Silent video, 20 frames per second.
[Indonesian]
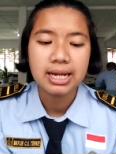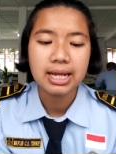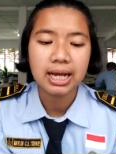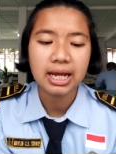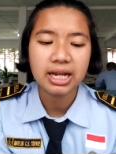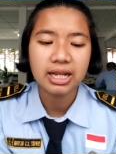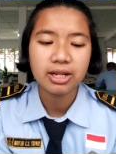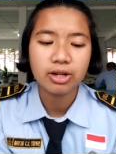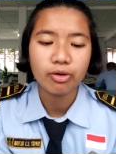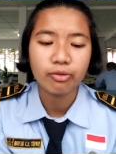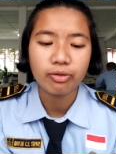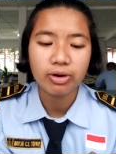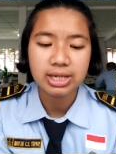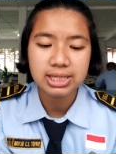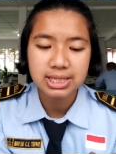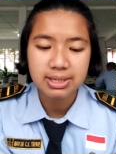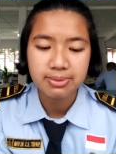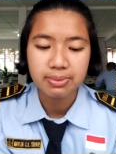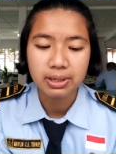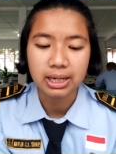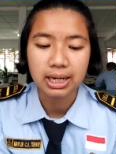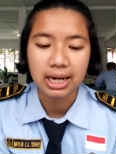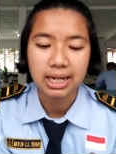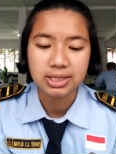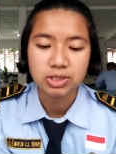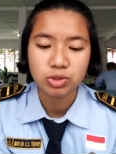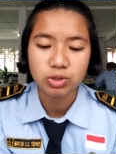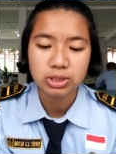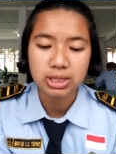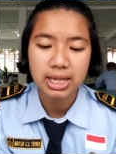Dengan inovasi
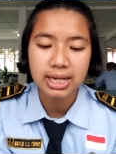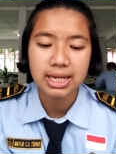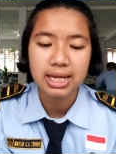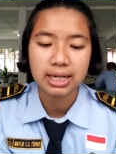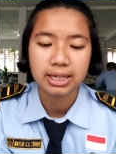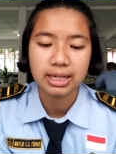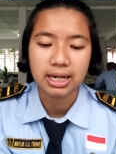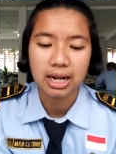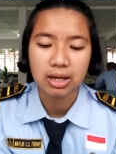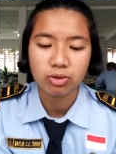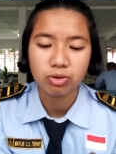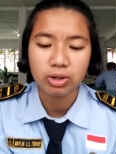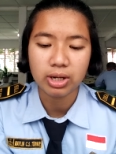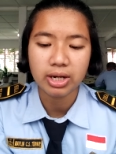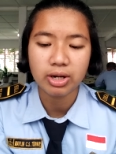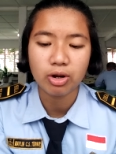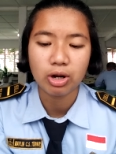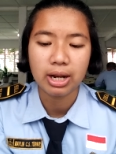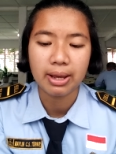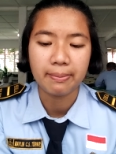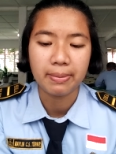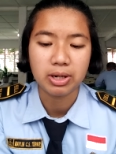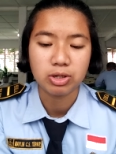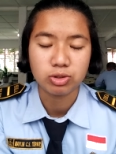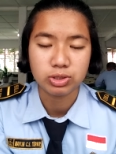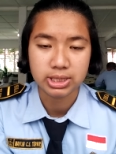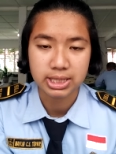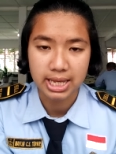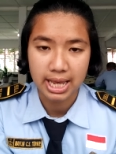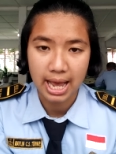berkelanjutan yang dilakukan oleh
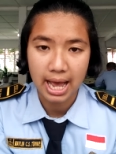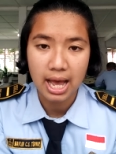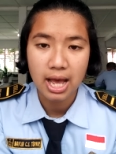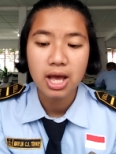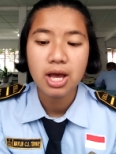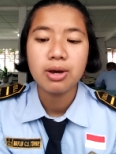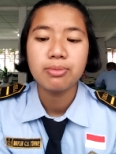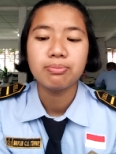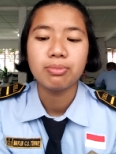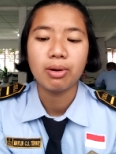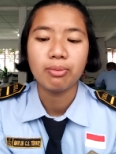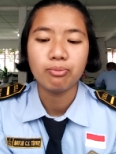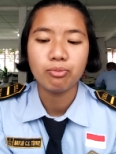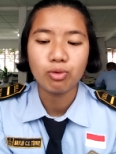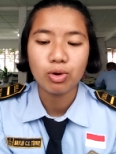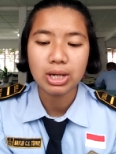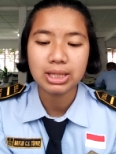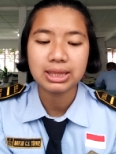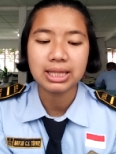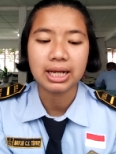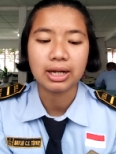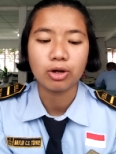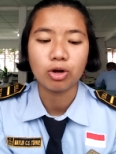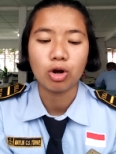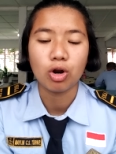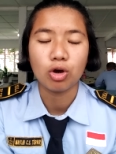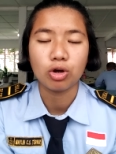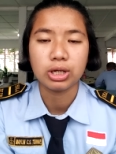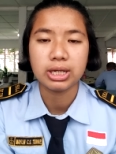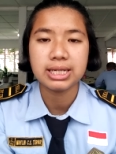manusia, membuat
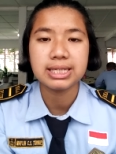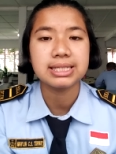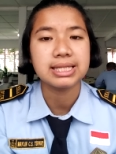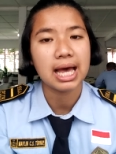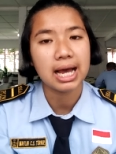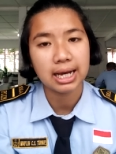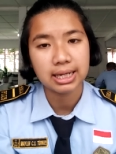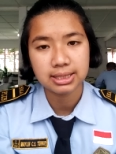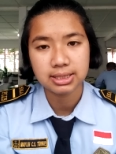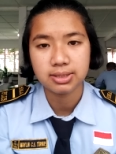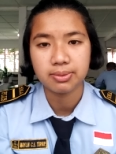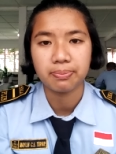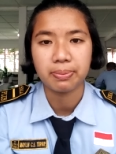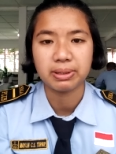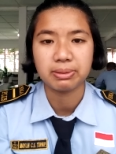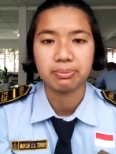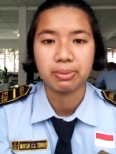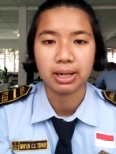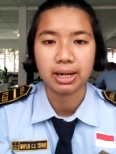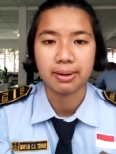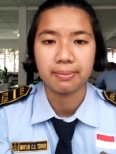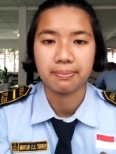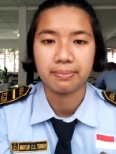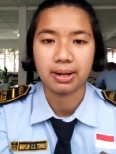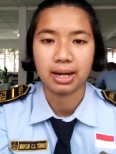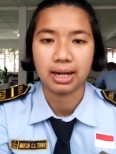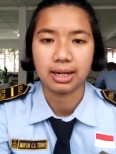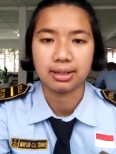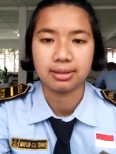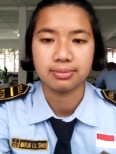teknologi sangat cepat
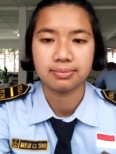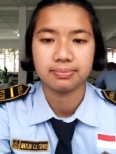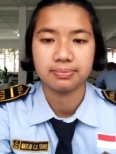berkembang.